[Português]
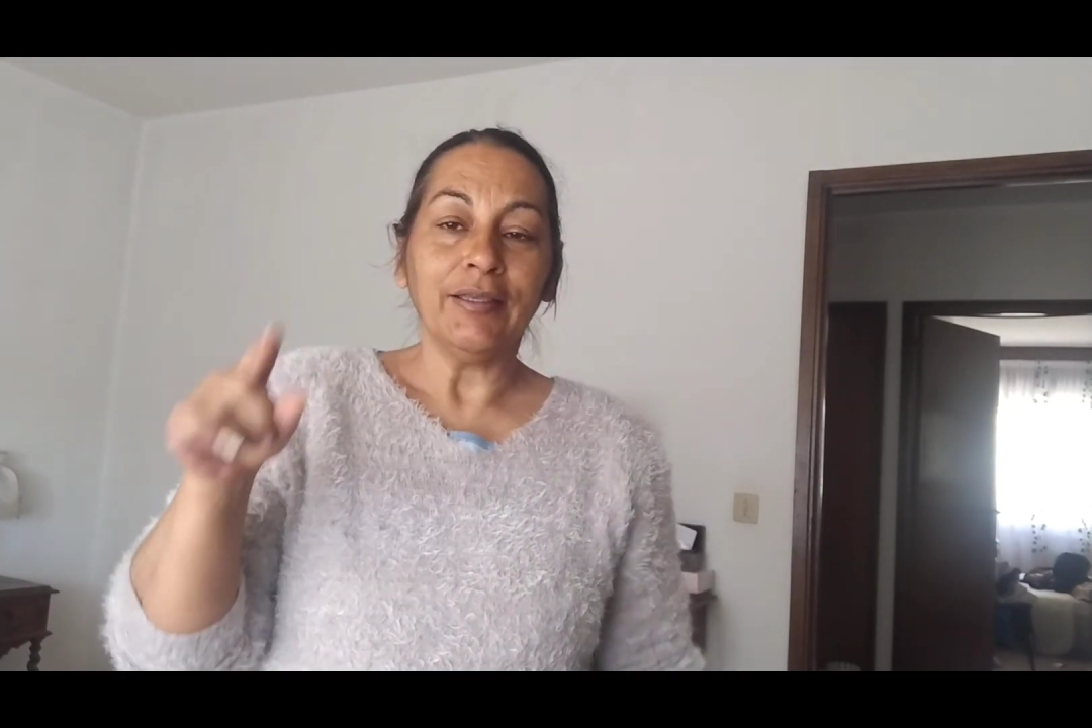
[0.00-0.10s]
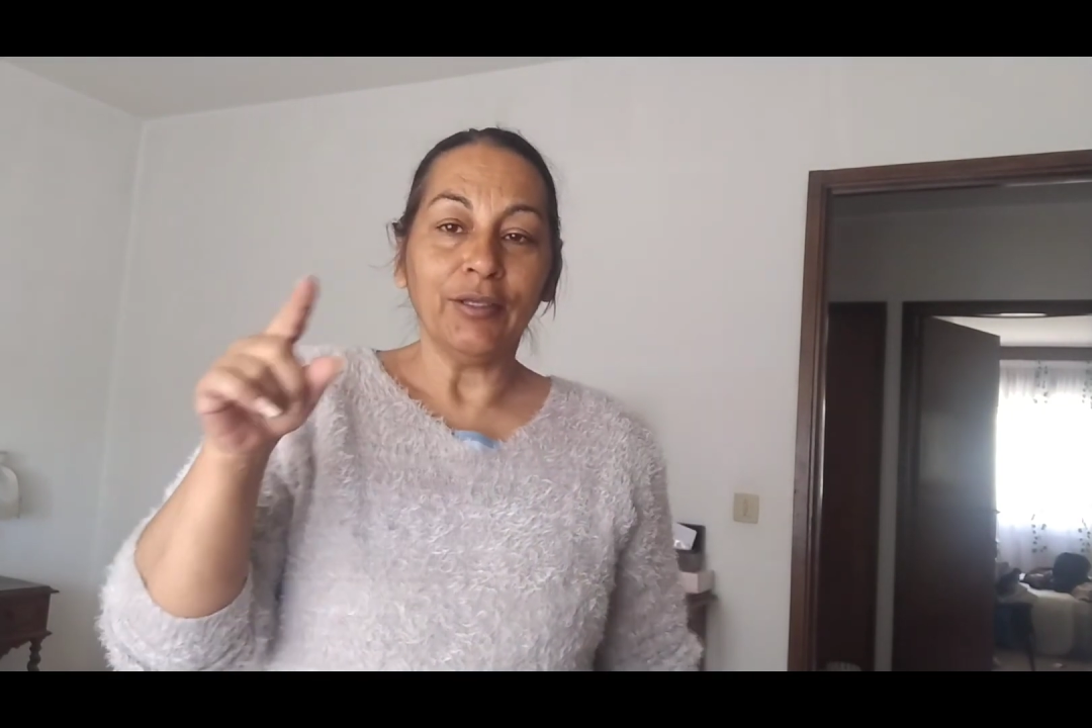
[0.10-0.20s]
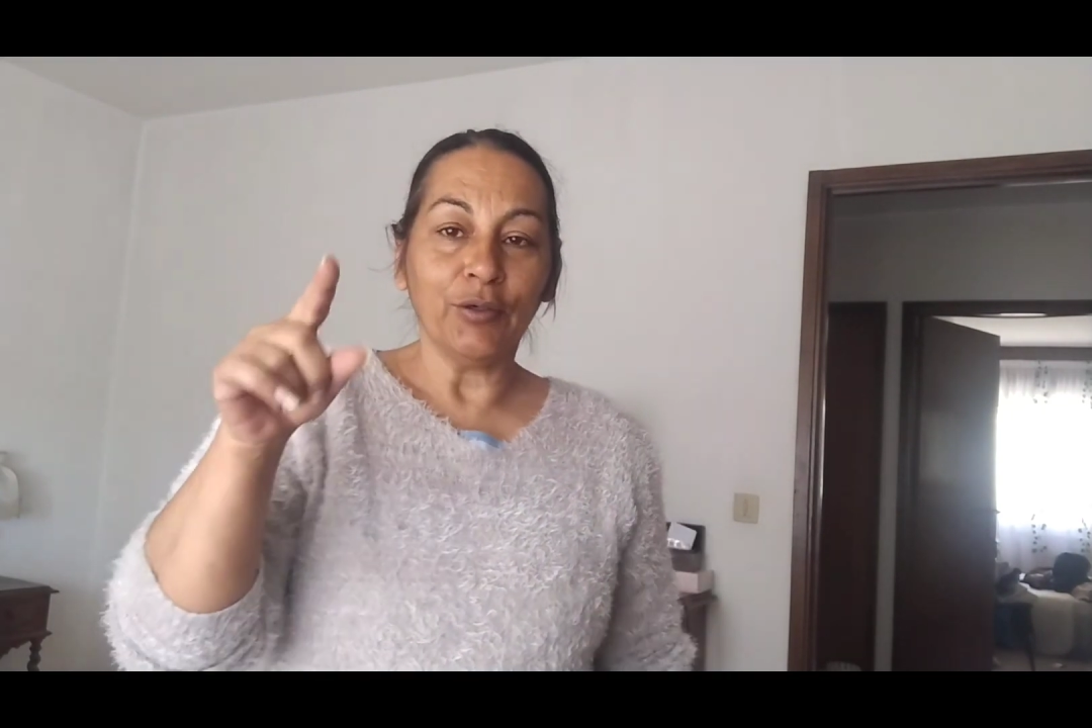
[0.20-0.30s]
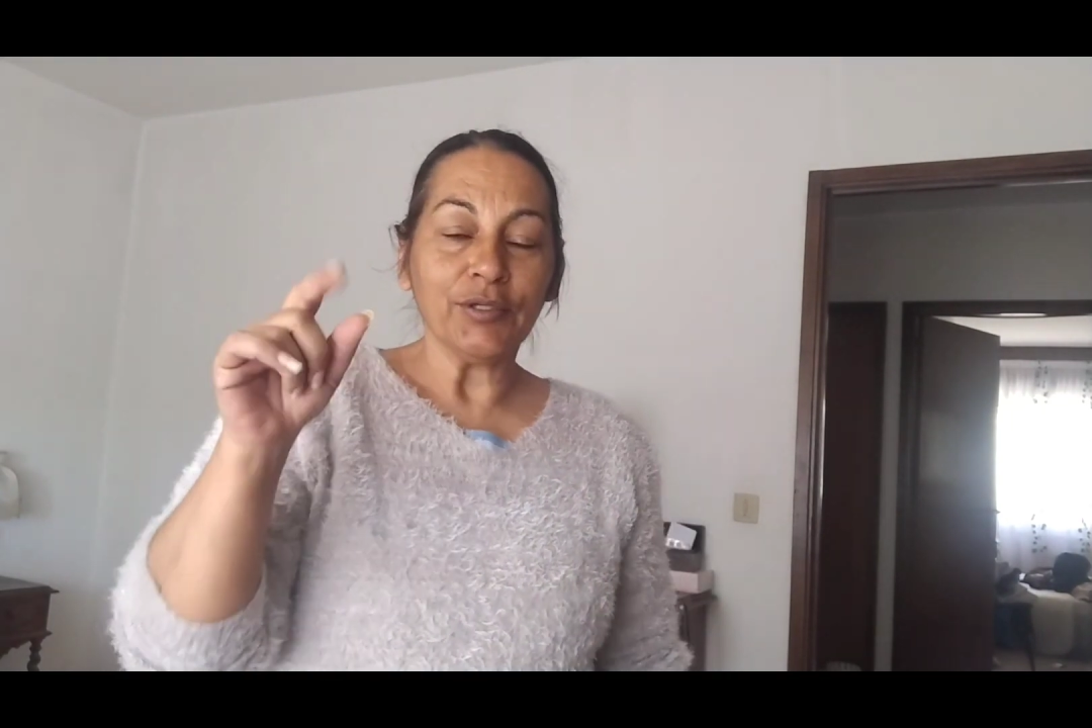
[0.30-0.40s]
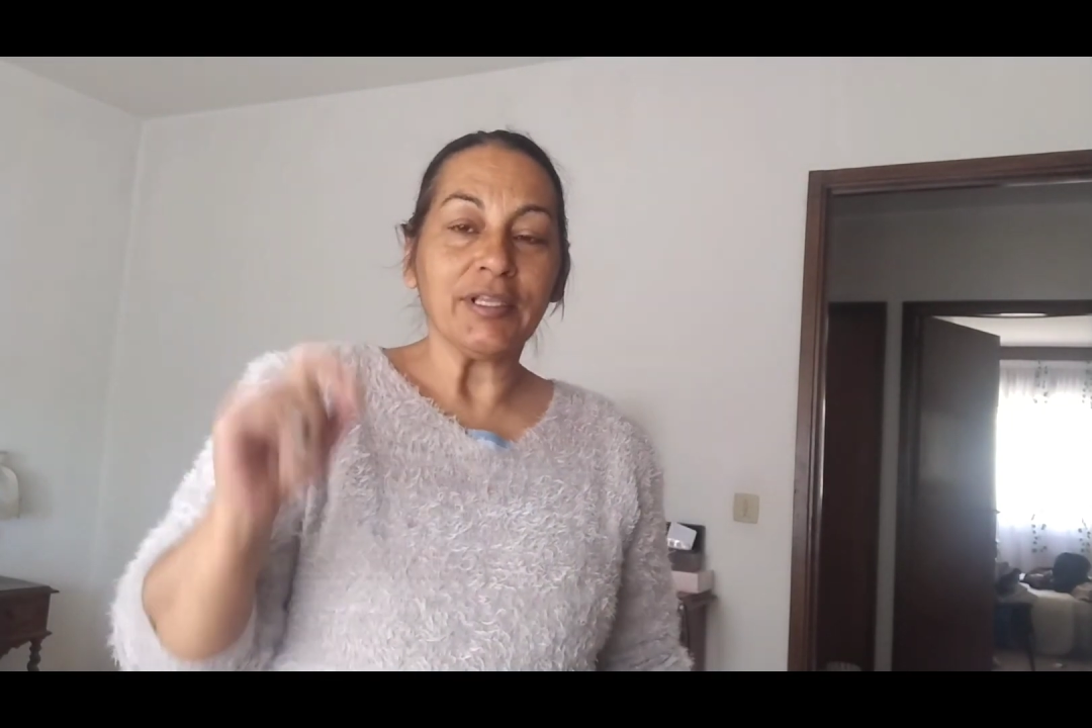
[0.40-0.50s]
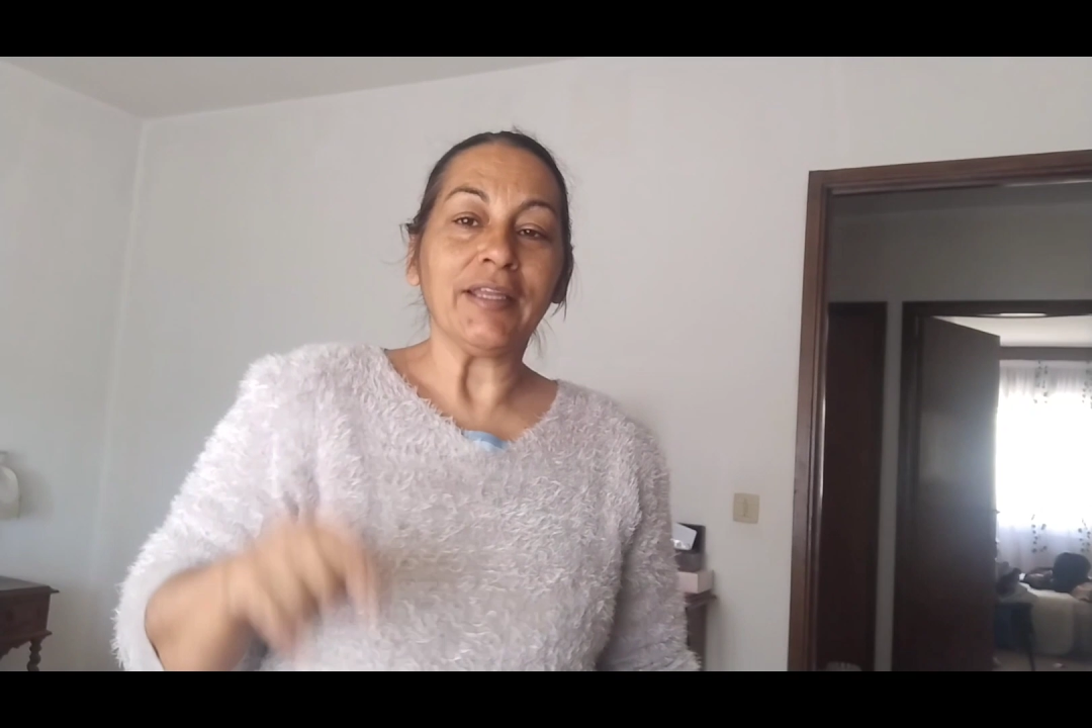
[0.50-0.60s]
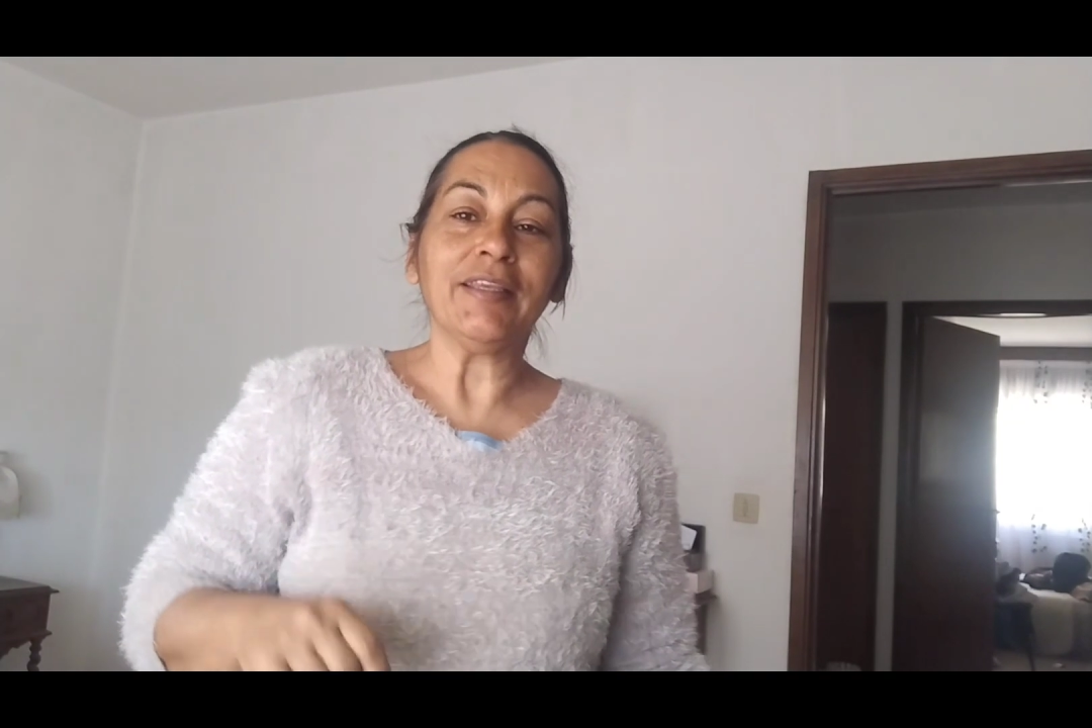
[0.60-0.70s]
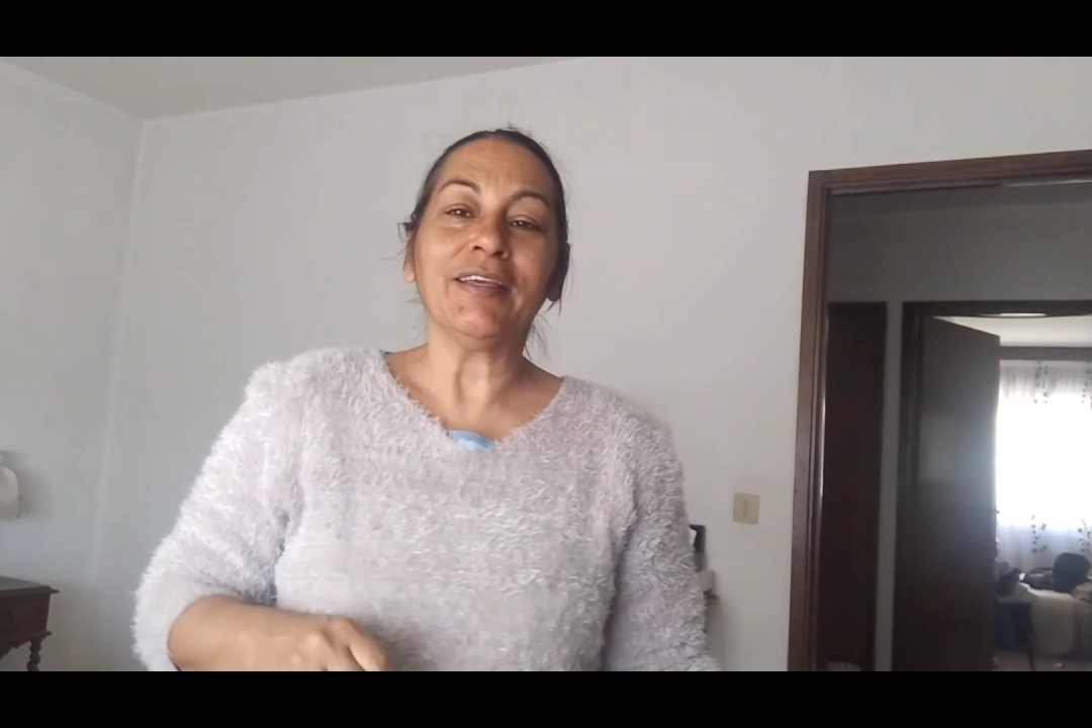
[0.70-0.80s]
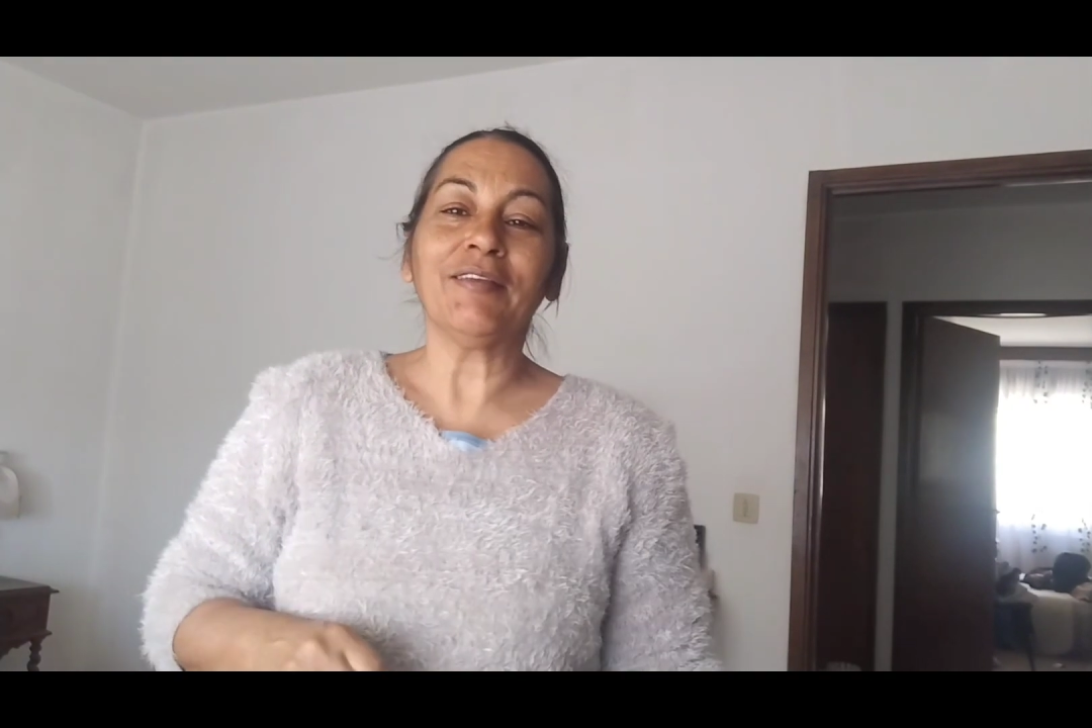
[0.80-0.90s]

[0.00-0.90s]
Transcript: E gostaria